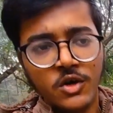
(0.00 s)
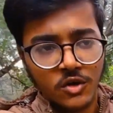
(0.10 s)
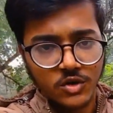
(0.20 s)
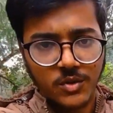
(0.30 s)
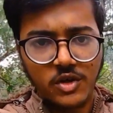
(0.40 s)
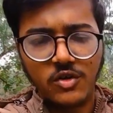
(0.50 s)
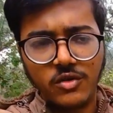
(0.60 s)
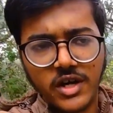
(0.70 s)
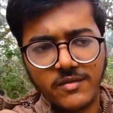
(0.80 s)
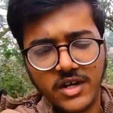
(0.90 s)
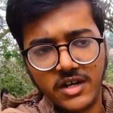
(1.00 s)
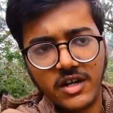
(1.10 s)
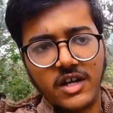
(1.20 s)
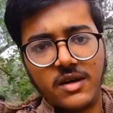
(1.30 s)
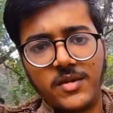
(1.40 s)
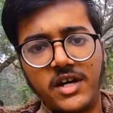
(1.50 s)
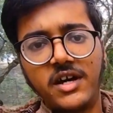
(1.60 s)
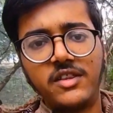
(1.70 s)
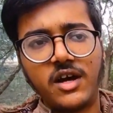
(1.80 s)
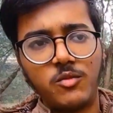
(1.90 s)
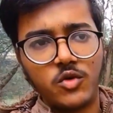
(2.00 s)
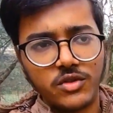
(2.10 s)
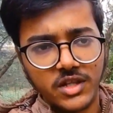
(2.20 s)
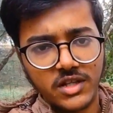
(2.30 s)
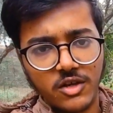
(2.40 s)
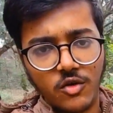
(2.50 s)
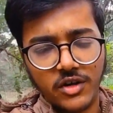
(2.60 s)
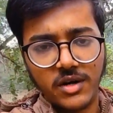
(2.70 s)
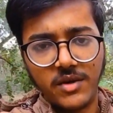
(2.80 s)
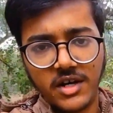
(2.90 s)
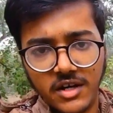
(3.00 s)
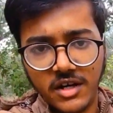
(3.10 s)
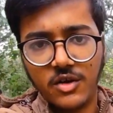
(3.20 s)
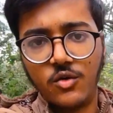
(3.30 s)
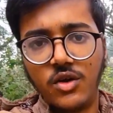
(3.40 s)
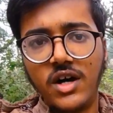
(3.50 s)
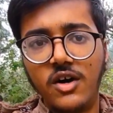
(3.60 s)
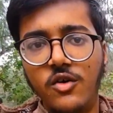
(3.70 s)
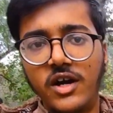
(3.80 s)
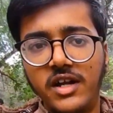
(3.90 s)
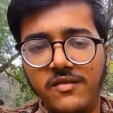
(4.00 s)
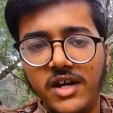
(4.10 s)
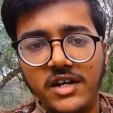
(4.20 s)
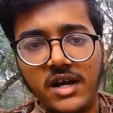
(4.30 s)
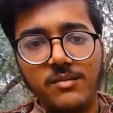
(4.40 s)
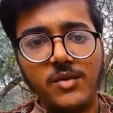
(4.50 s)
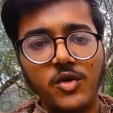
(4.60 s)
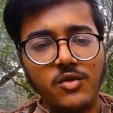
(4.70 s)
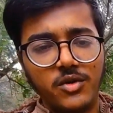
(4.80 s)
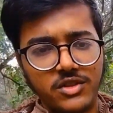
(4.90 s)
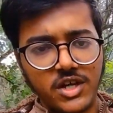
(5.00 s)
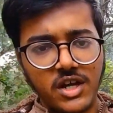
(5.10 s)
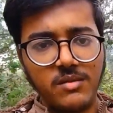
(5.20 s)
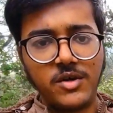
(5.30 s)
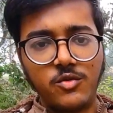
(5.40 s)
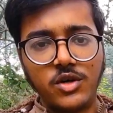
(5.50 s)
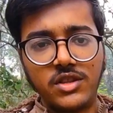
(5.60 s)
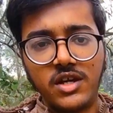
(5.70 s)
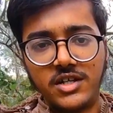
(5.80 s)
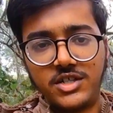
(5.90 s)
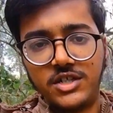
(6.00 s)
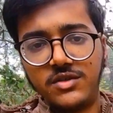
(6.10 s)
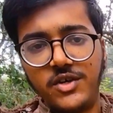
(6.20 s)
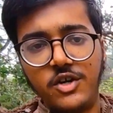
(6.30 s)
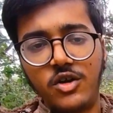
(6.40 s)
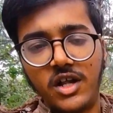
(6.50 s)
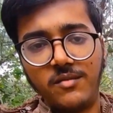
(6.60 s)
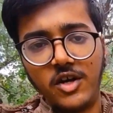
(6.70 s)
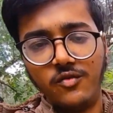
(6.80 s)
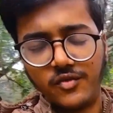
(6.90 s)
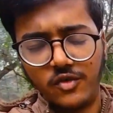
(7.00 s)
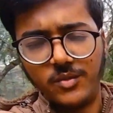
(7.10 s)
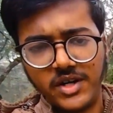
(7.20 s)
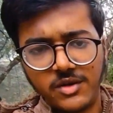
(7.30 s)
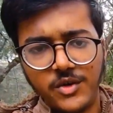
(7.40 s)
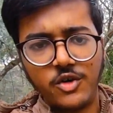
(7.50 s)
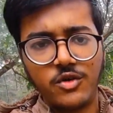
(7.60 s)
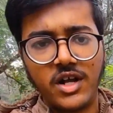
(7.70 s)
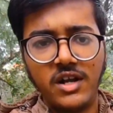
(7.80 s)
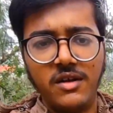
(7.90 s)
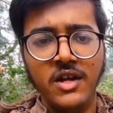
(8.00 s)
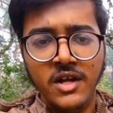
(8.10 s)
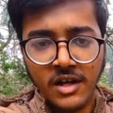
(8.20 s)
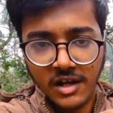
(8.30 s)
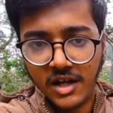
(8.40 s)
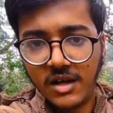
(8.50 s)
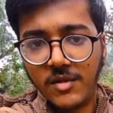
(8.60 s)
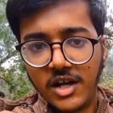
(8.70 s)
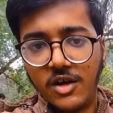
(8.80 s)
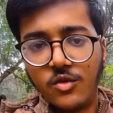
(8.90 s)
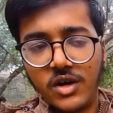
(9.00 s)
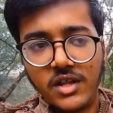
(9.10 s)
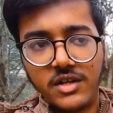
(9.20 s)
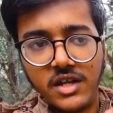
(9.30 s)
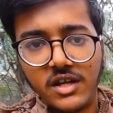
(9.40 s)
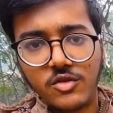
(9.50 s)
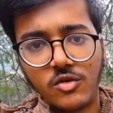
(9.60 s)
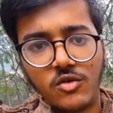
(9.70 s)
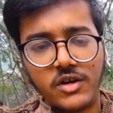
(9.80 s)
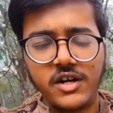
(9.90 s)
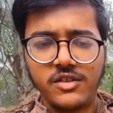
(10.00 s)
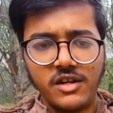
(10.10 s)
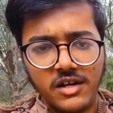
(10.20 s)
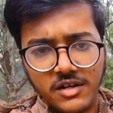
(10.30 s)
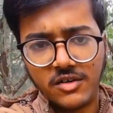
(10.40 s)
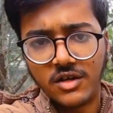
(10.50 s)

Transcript: और जो मैं लॉन्ग राइड वगैरह नहीं कर पाया आप लोगों के साथ ये लॉन्ग राइड में करके रहूँगा और आने वाले टाइम में मैं इस चैनल पर बहुत सी अच्छी अच्छी वीडियो लाने वाला हूँ फॉर्मेटिव वीडियो लाने वाला हूँ ठीक है तो लॉन्ग राइड से रिलेटेड